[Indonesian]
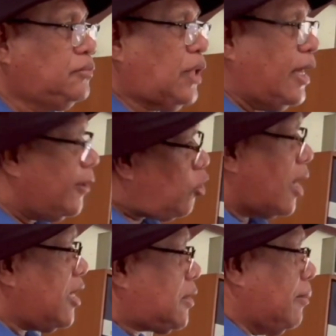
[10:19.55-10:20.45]
Jadi itu
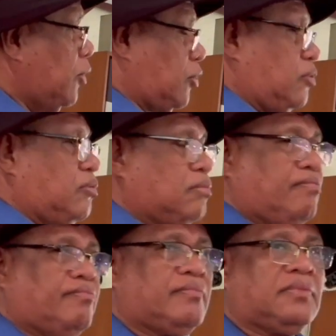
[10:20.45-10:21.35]
yang disebut
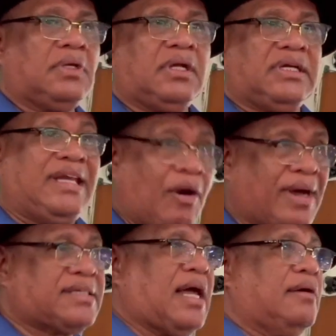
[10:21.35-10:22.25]

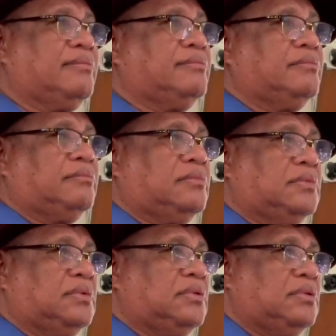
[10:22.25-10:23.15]
dewasa.
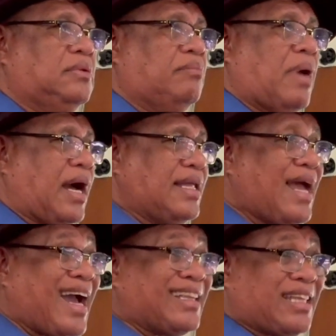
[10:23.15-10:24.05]

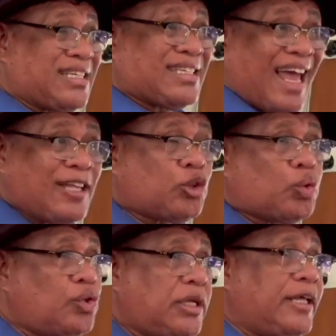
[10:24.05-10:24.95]
Makanya kata
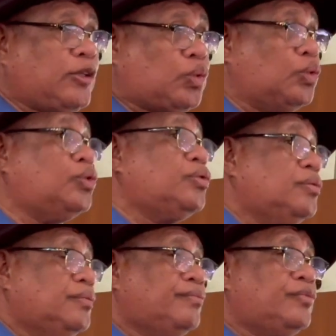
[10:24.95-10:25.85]
saitun itu
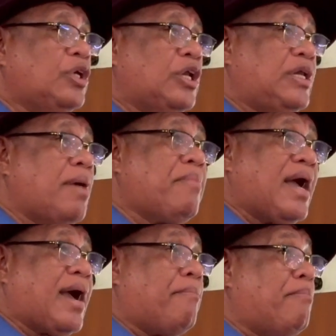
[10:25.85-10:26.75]
dia
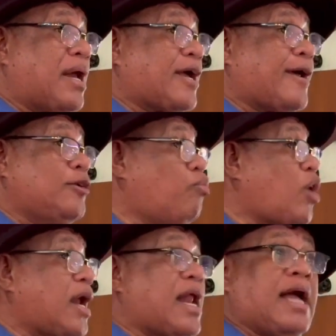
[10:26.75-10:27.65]
menggambarkan
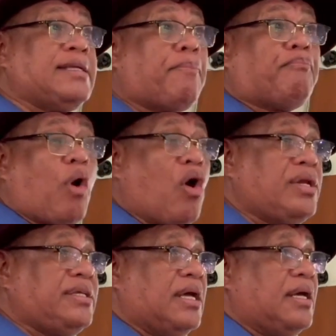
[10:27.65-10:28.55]
bukan hanya
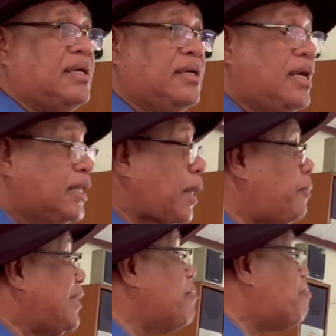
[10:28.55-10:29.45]
pohonnya,
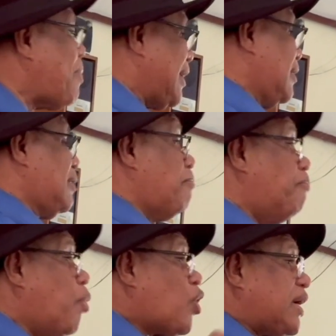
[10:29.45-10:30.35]
tapi tempat
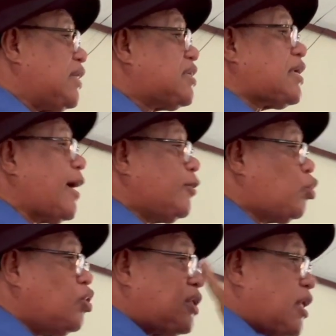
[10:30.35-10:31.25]
bukit
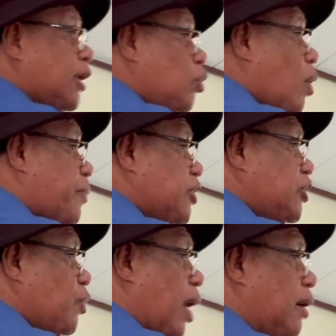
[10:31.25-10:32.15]
saitun terjadi dua
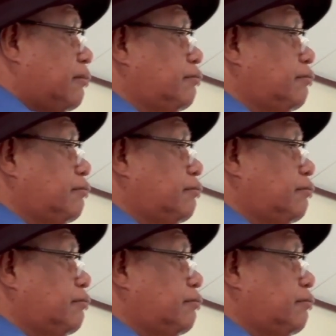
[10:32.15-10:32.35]
peristiwa.